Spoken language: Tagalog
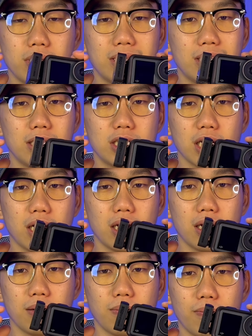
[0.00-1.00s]
hindi
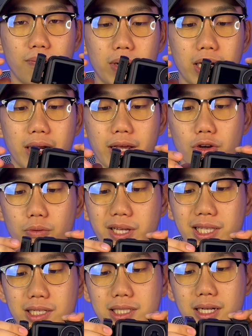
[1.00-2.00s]
siya
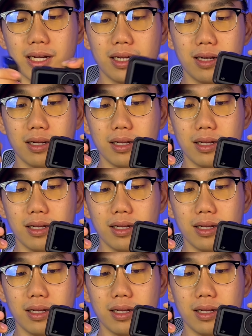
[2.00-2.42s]
mare-recommend kasi nga